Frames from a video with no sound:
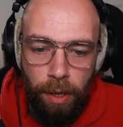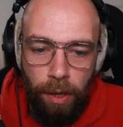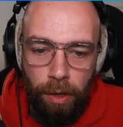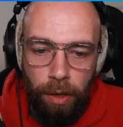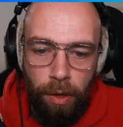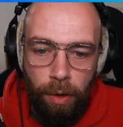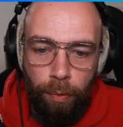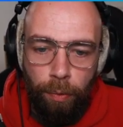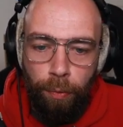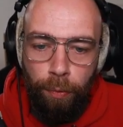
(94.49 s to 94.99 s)

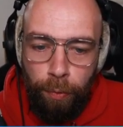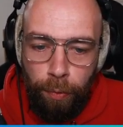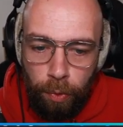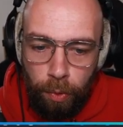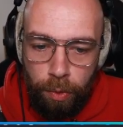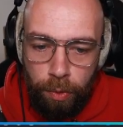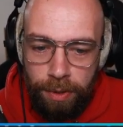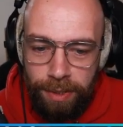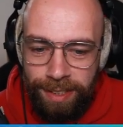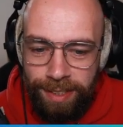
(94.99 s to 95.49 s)
euh,
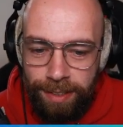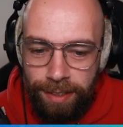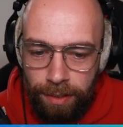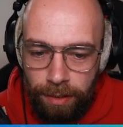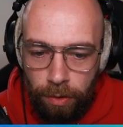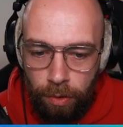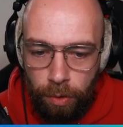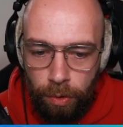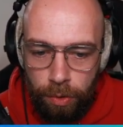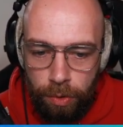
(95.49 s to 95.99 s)
feu
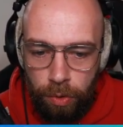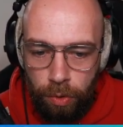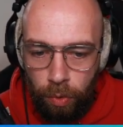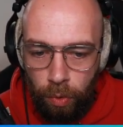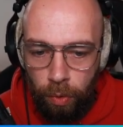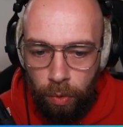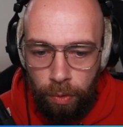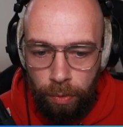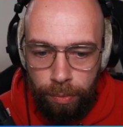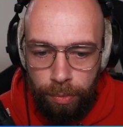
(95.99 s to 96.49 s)
digne de ce
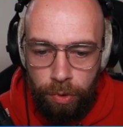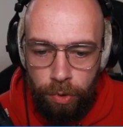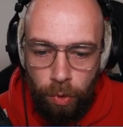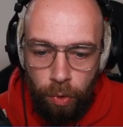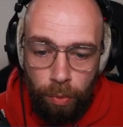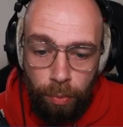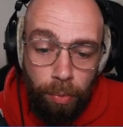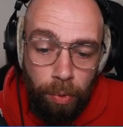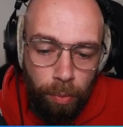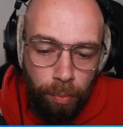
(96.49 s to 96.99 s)
nom, puisque
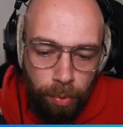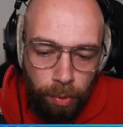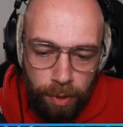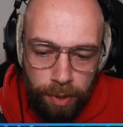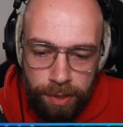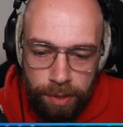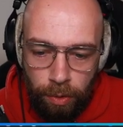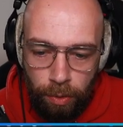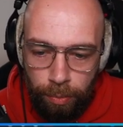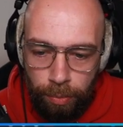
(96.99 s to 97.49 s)
bon, pour
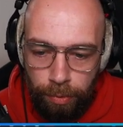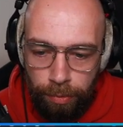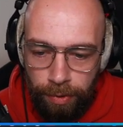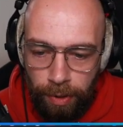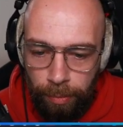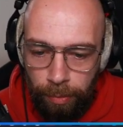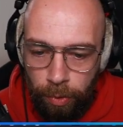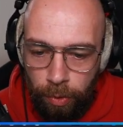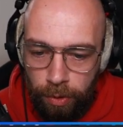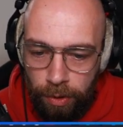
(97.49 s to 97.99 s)
l'instant, on peut
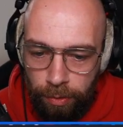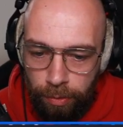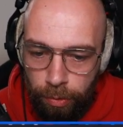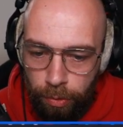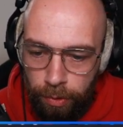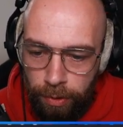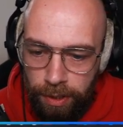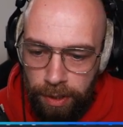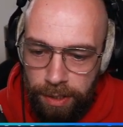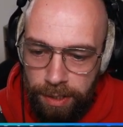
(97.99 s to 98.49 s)
farm que des
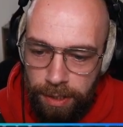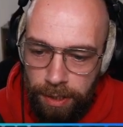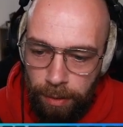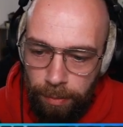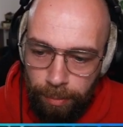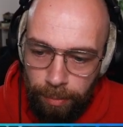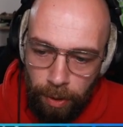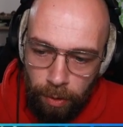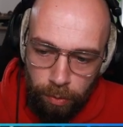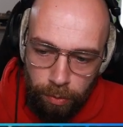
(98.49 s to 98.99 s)
fruits et c'est
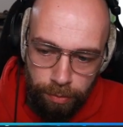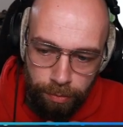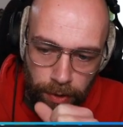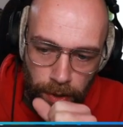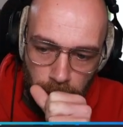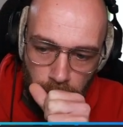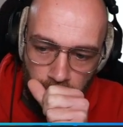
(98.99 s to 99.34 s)
pas ouf.